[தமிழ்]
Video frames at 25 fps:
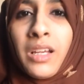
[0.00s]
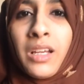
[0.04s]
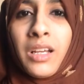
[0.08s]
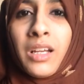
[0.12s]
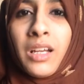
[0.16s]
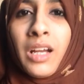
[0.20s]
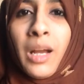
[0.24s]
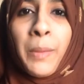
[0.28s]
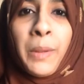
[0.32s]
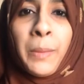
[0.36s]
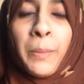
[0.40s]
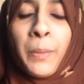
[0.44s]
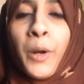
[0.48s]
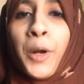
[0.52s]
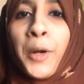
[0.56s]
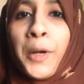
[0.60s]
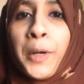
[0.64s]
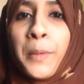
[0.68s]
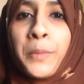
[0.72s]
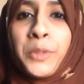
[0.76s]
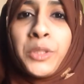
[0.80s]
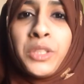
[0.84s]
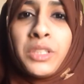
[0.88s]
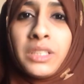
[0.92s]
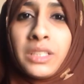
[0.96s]
அப்படி
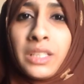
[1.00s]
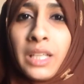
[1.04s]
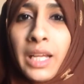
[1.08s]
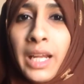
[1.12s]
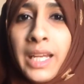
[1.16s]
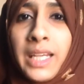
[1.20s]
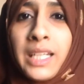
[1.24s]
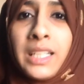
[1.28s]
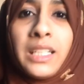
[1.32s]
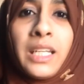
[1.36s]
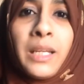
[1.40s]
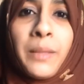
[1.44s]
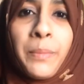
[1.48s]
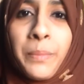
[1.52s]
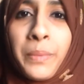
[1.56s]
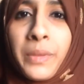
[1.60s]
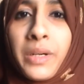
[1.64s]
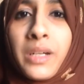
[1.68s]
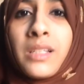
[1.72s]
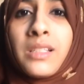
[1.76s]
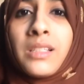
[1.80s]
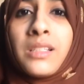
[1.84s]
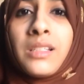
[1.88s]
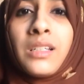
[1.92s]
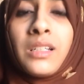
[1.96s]
பார்க்கும்போது நைன்டி
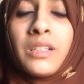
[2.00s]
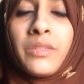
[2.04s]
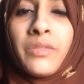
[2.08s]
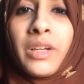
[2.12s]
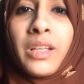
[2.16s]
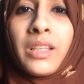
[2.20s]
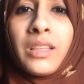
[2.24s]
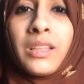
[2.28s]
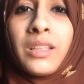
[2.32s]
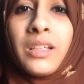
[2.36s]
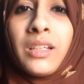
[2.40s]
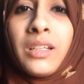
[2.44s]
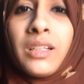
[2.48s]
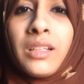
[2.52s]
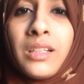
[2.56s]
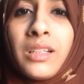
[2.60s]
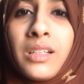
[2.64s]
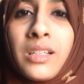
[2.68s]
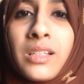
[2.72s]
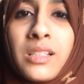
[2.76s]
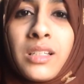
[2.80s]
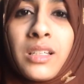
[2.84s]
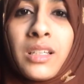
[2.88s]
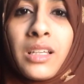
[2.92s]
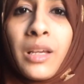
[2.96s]
பர்சன்ட் வந்து
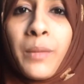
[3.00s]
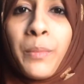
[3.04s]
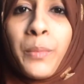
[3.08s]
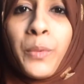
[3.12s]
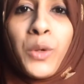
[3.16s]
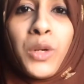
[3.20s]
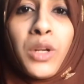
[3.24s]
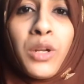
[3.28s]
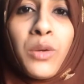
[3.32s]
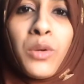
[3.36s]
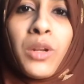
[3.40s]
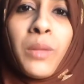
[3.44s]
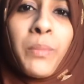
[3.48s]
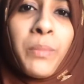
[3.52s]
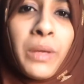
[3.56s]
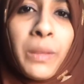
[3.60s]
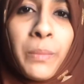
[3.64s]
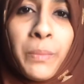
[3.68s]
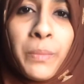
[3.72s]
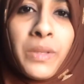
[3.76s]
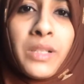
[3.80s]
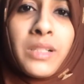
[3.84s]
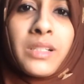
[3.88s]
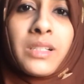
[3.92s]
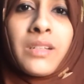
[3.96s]
சிங்கப்பூரில் உள்ள
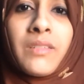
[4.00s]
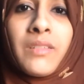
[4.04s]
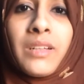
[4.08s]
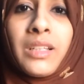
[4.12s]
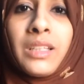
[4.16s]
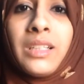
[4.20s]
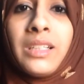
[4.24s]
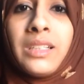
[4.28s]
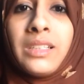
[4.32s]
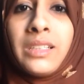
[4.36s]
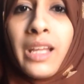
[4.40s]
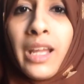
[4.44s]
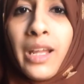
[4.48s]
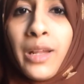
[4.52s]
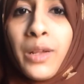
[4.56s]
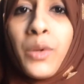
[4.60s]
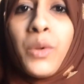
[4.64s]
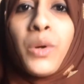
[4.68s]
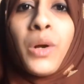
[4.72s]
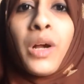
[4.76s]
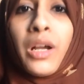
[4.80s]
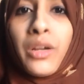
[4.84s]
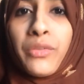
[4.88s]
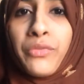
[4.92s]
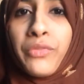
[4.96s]
பீப்புள்ஸ்க்கு வந்து
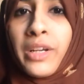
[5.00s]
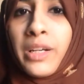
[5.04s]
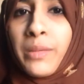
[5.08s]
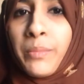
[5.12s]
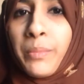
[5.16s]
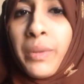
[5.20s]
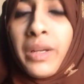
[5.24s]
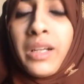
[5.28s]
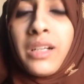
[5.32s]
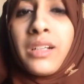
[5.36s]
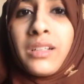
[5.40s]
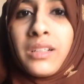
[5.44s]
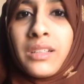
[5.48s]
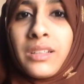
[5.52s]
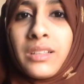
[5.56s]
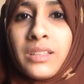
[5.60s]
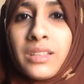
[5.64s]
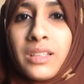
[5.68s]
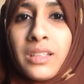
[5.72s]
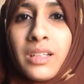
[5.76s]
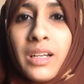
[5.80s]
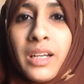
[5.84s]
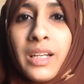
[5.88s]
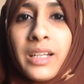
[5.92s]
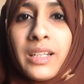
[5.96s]
டெங்கு அஃபெக்ட்
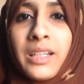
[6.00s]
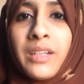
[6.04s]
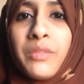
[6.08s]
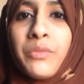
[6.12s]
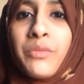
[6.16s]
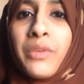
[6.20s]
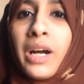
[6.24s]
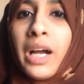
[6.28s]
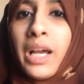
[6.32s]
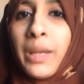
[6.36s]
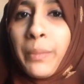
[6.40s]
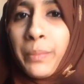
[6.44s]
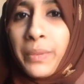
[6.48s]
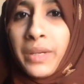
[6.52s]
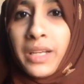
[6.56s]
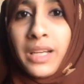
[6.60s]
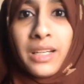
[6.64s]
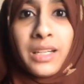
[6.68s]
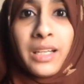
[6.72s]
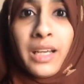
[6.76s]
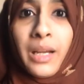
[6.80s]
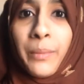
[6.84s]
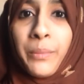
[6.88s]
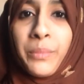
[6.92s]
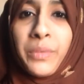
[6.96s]
பண்ணுறதுக்கான
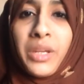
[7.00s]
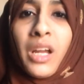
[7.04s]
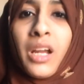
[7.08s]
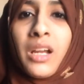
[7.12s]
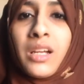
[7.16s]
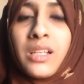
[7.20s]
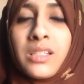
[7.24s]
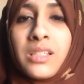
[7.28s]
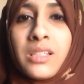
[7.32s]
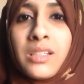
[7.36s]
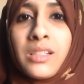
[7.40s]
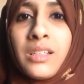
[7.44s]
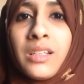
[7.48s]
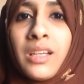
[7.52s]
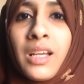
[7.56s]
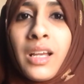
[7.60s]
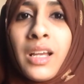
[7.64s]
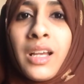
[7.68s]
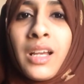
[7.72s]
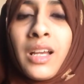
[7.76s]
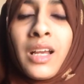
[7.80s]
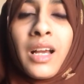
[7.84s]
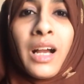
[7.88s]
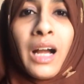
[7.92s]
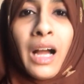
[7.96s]
வாய்ப்புகள் கம்மியாயிடுச்சு
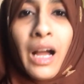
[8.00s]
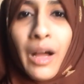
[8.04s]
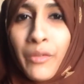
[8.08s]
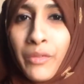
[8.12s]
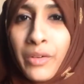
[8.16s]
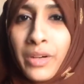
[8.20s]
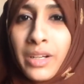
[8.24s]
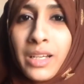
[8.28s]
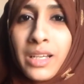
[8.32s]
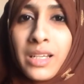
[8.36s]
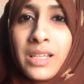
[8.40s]
அவங்க